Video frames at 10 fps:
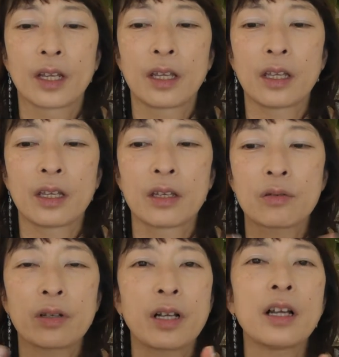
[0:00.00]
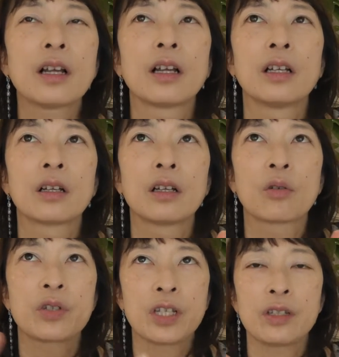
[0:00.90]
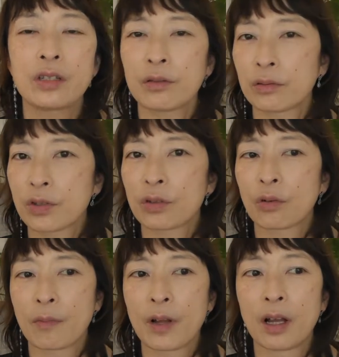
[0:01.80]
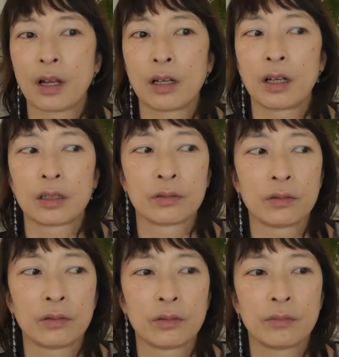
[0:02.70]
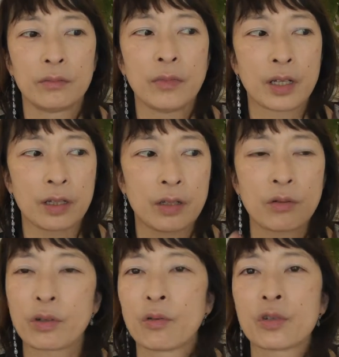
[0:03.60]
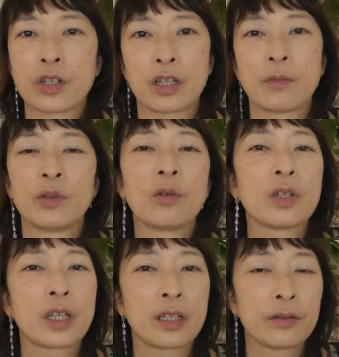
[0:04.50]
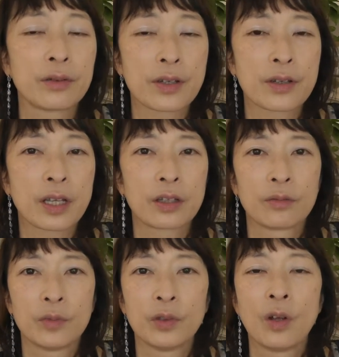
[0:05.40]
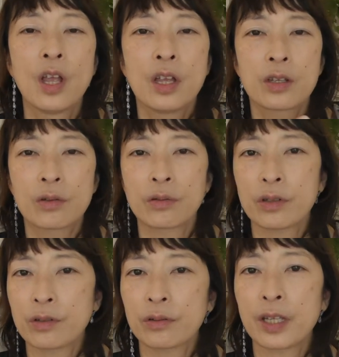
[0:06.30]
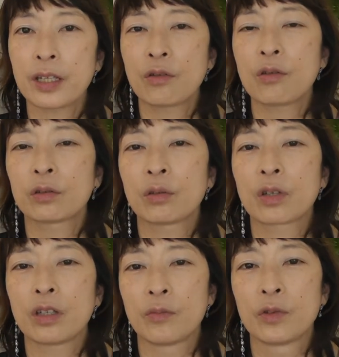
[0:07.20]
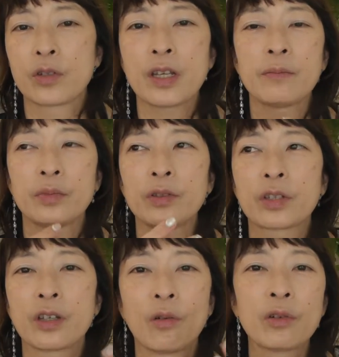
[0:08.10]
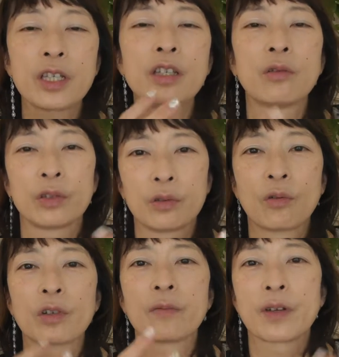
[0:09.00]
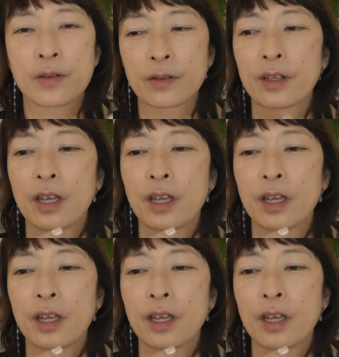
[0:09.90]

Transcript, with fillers: えー、それが個人事業主とか、まああのまあ、一人法人でも動いているんですけれどもそういう状態で動く時にも全部基本いいように動きます。